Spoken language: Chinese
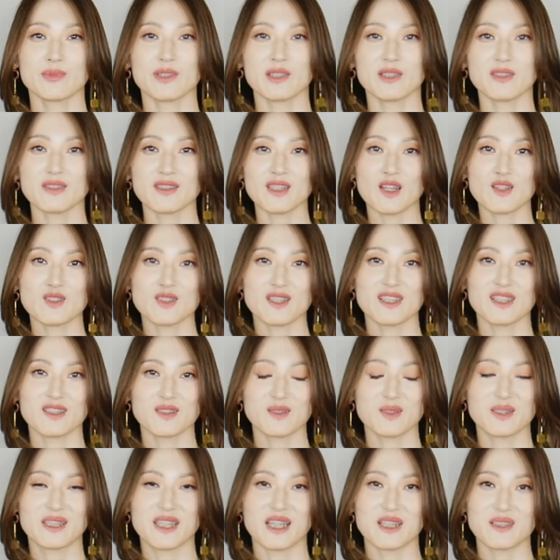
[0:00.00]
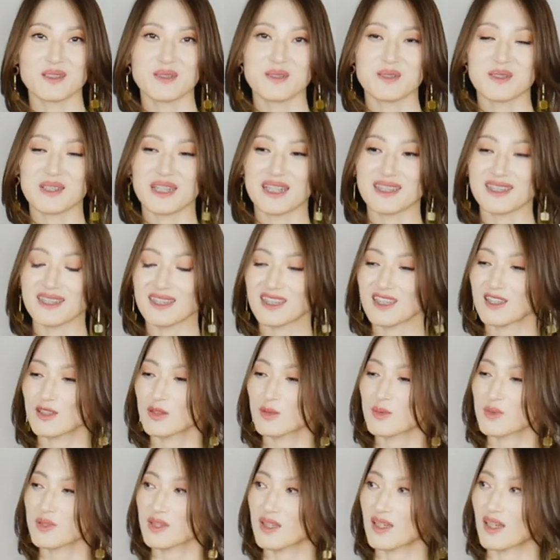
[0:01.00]
频到这里就结束了。今天
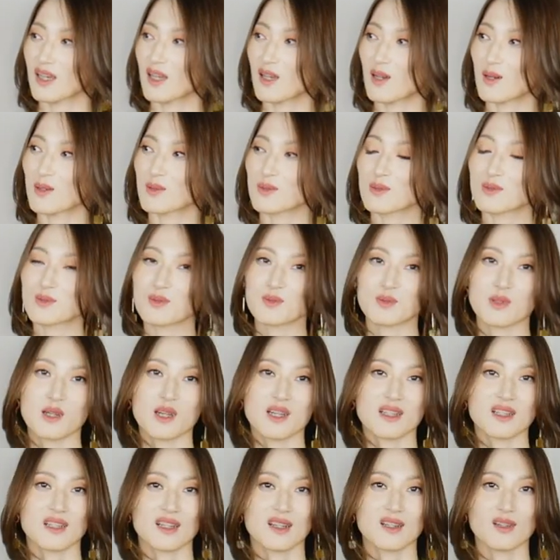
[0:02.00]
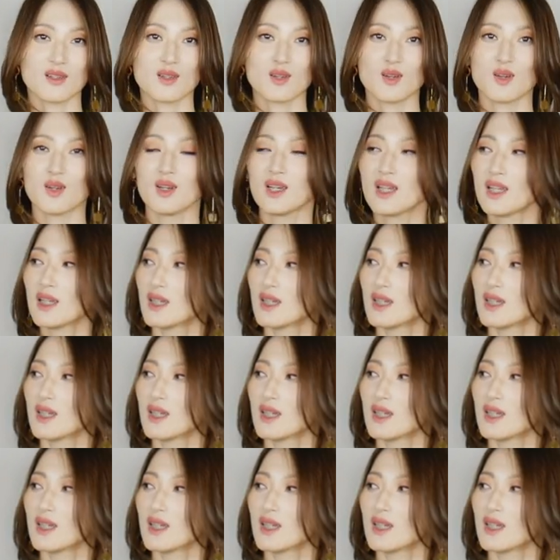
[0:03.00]
东西好多啊，然后